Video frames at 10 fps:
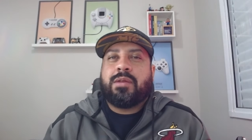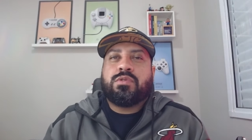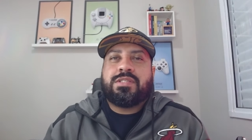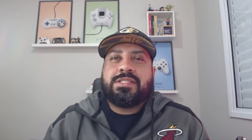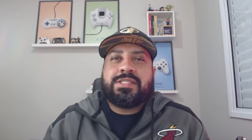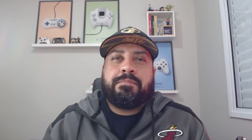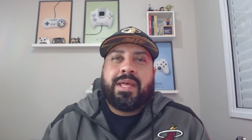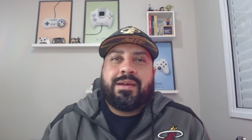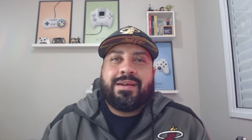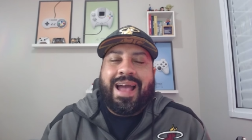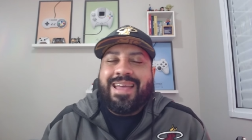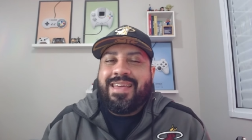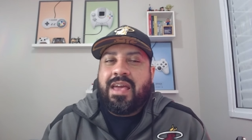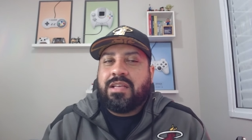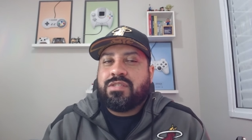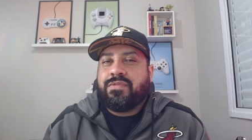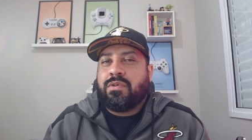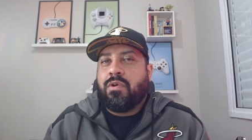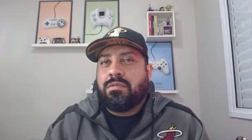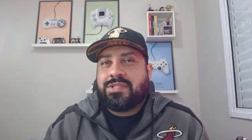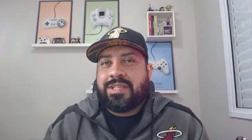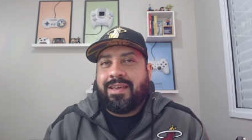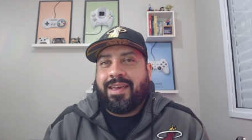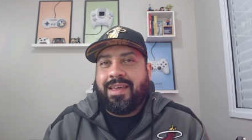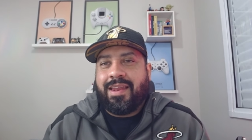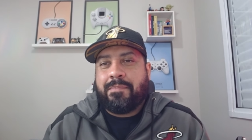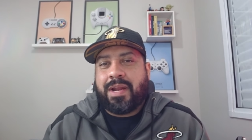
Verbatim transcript: notícia, player, a EA divulgou sem querer